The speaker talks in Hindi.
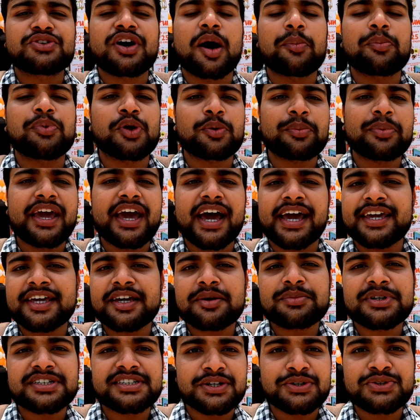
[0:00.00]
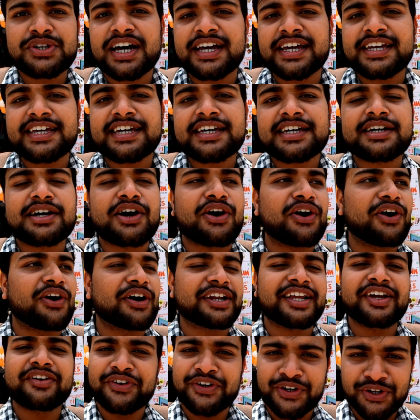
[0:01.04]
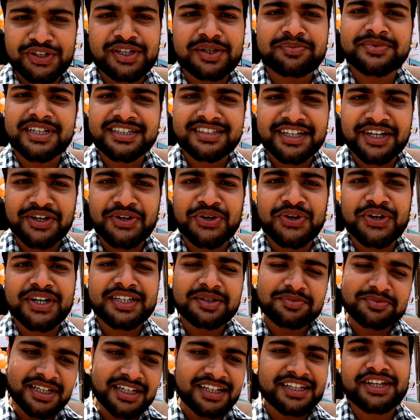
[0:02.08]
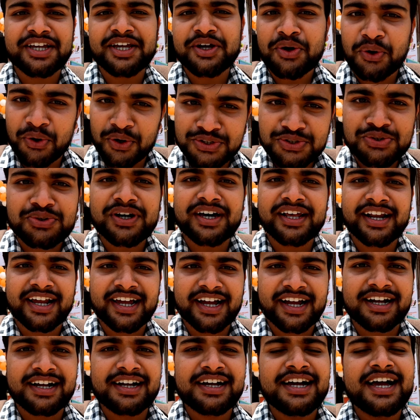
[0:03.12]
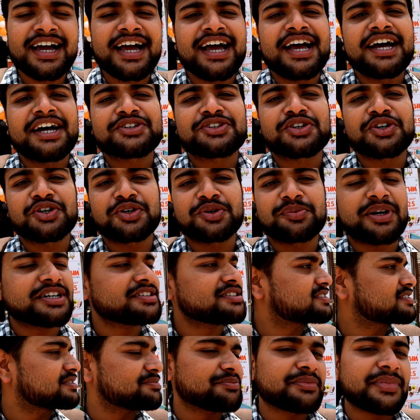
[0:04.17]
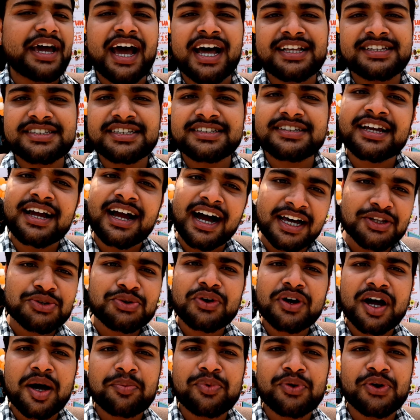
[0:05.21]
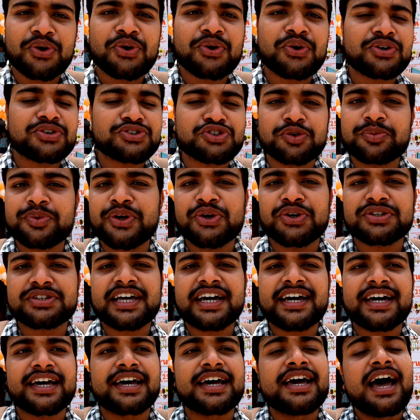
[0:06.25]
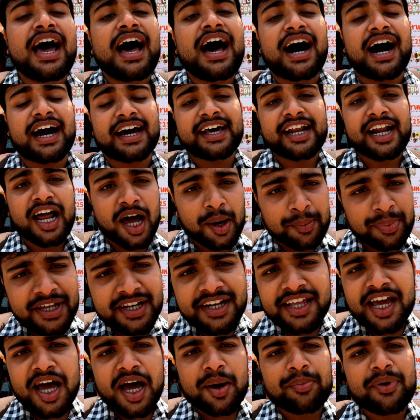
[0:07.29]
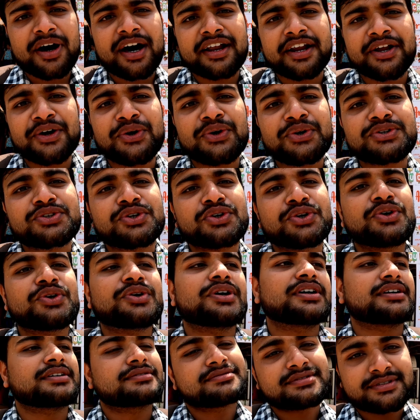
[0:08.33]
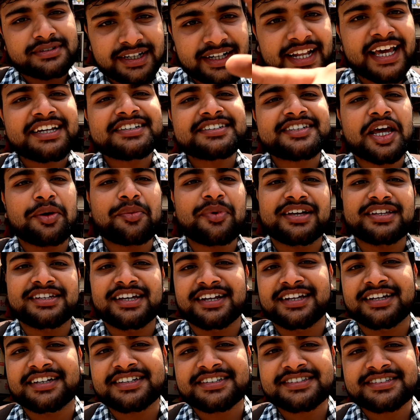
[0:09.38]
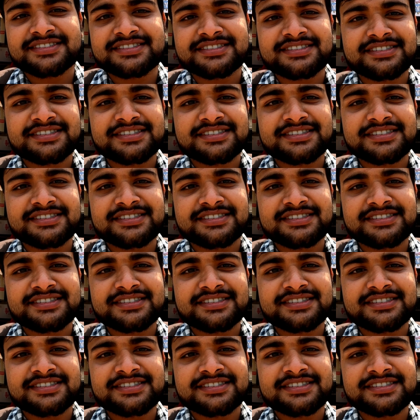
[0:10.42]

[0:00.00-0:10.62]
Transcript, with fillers: तो आप लोग भी आइए मज़ा उठाइए और ये वीडियो जब तक देखोगे तब तक ये हो चुका रहेगा तो बस मैं आज दिखा दूँगा आप लोगों को जो भी होता है अगर अभी नहीं आ पा रहे हो तो नेक्स्ट टाइम आ जाना